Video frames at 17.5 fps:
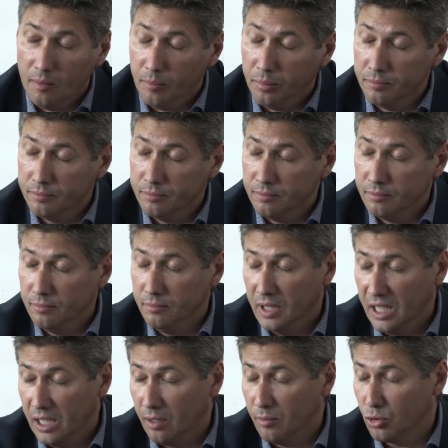Mm,
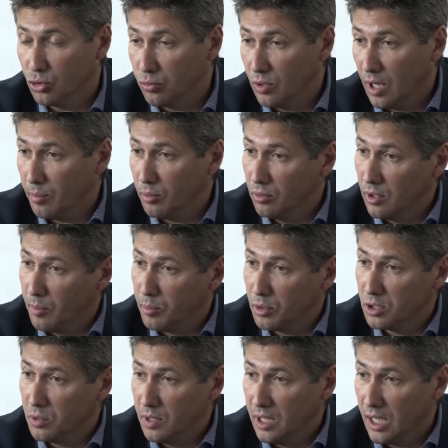mirábamos una,
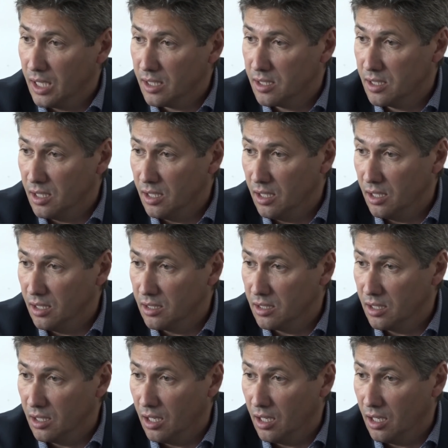posibilidad si,